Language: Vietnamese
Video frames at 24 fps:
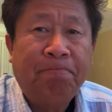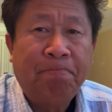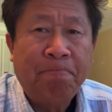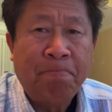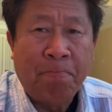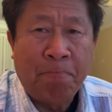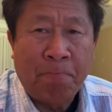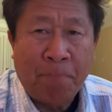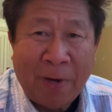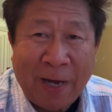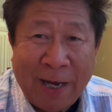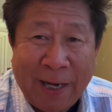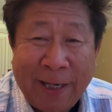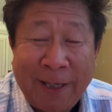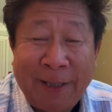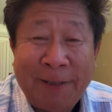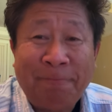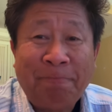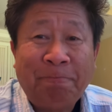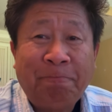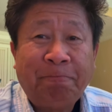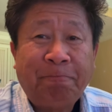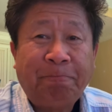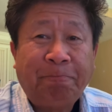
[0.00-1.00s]

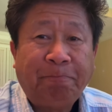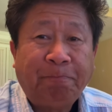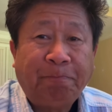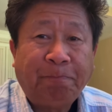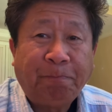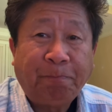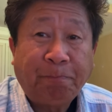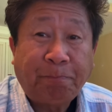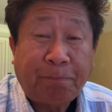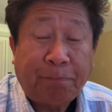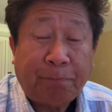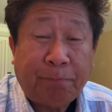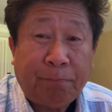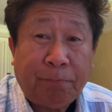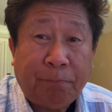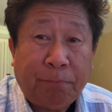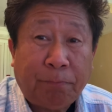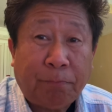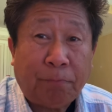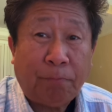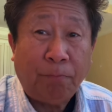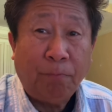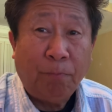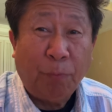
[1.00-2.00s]
mà
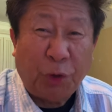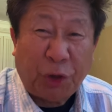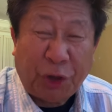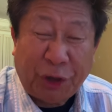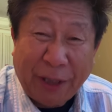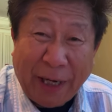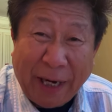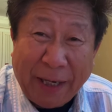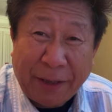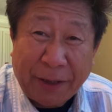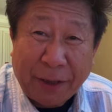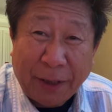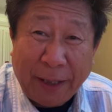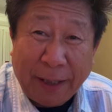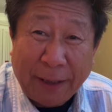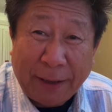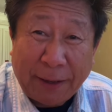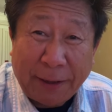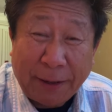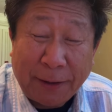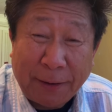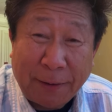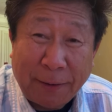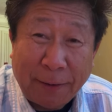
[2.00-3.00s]
một sai trở lại
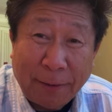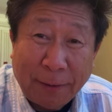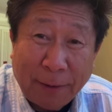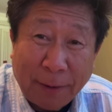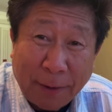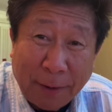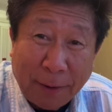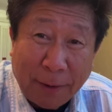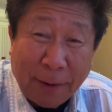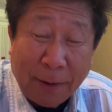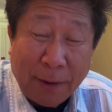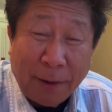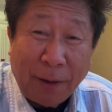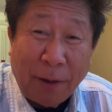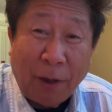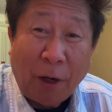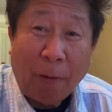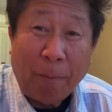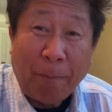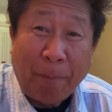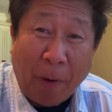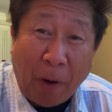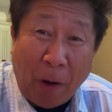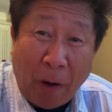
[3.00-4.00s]
cứ
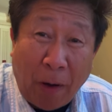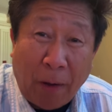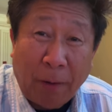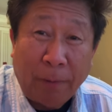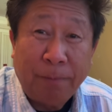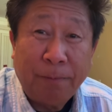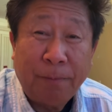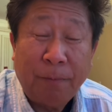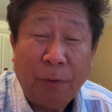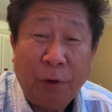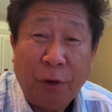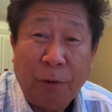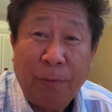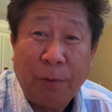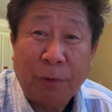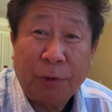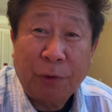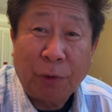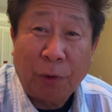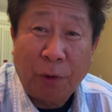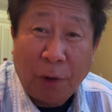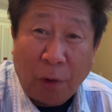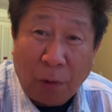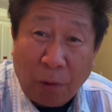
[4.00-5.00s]
nó bỏ lụt một
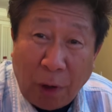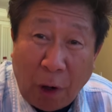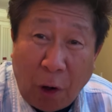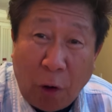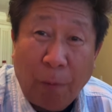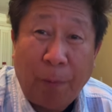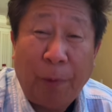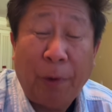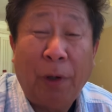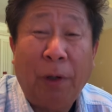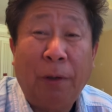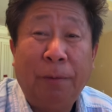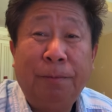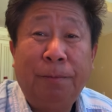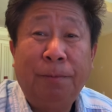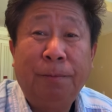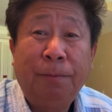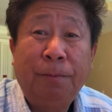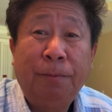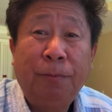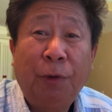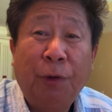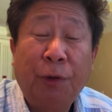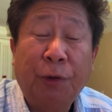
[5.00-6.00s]
chỗ lông lâu bỏ
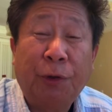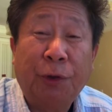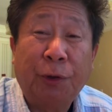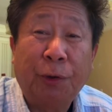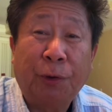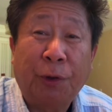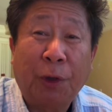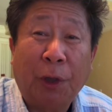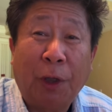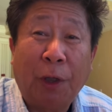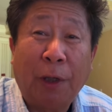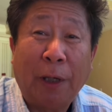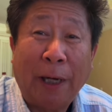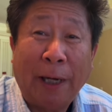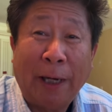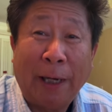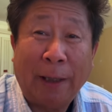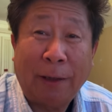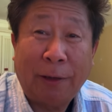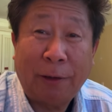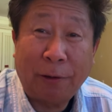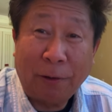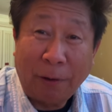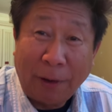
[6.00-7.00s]
lụt chỗ đó
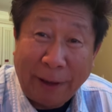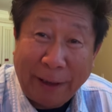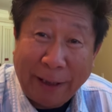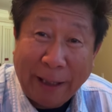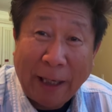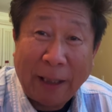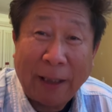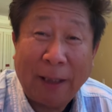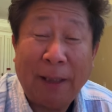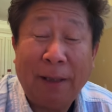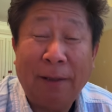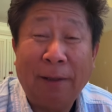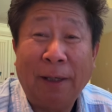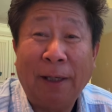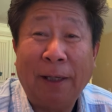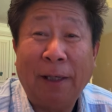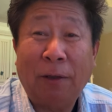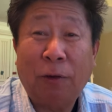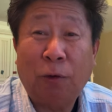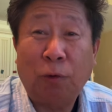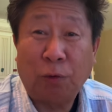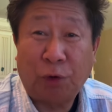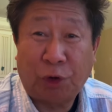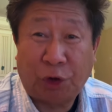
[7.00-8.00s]
à, cử li ha
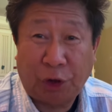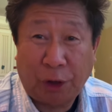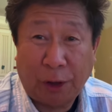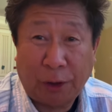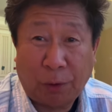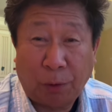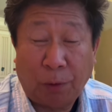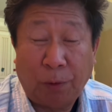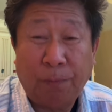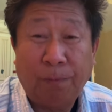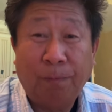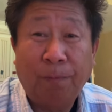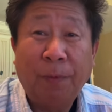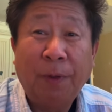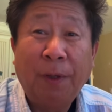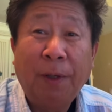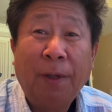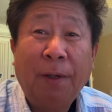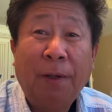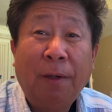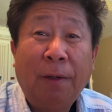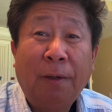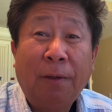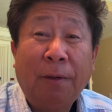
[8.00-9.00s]
à, cụ chưa áp tụ
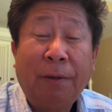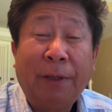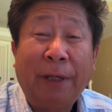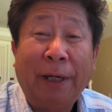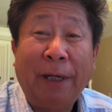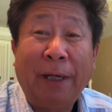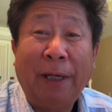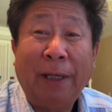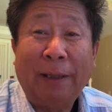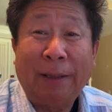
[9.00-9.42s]
te